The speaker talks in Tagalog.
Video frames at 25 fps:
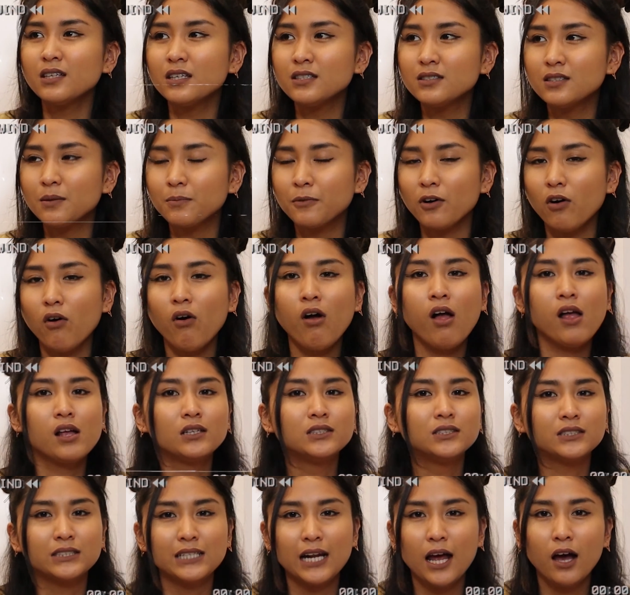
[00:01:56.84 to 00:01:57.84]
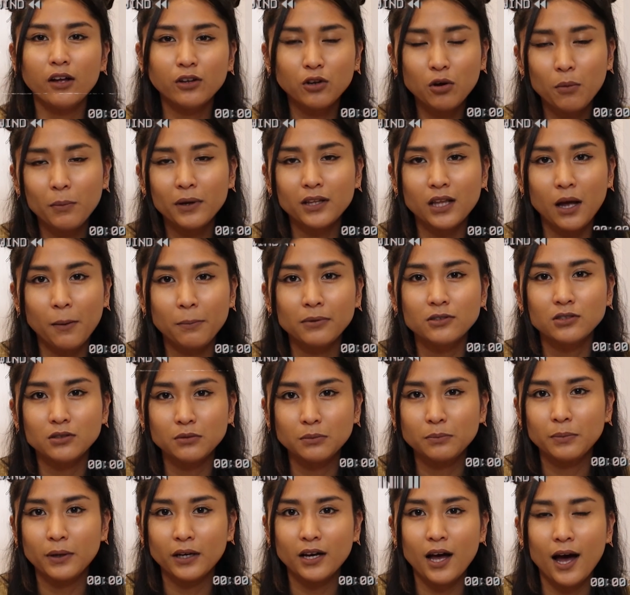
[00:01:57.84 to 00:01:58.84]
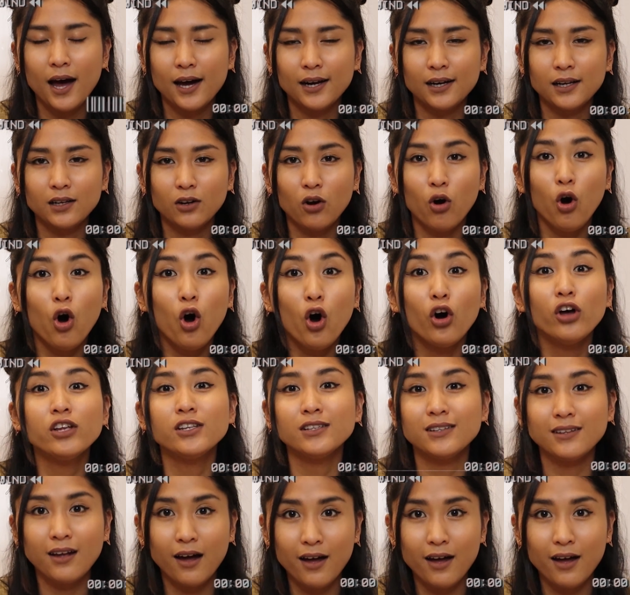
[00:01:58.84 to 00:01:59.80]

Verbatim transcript: Nasa isip ko, kailangan ko matapos yung pag-aaral ko on